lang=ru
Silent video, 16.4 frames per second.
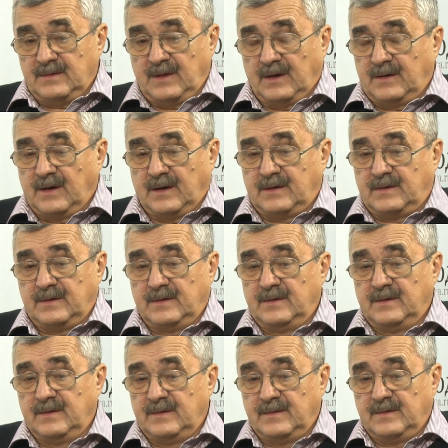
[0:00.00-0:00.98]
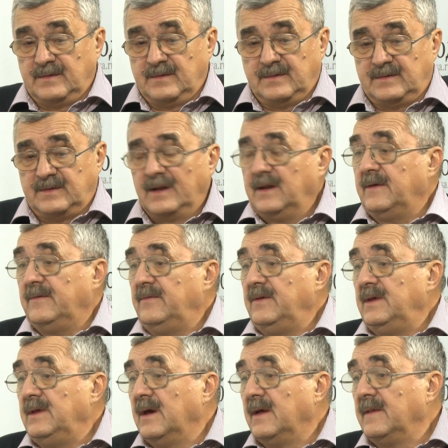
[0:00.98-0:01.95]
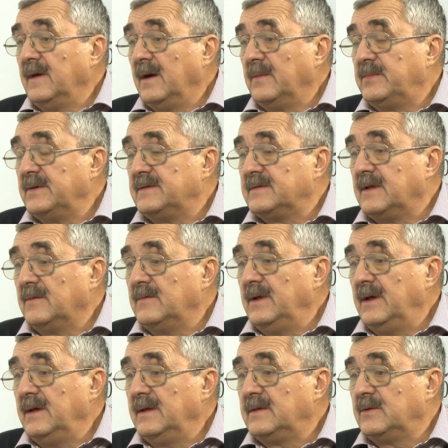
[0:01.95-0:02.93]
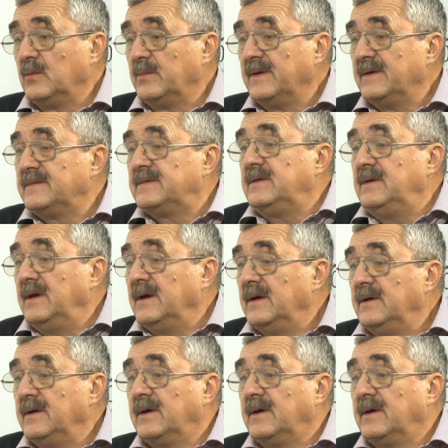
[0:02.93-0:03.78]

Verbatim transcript: так как э, телевидение, она представляет ОБСЕ,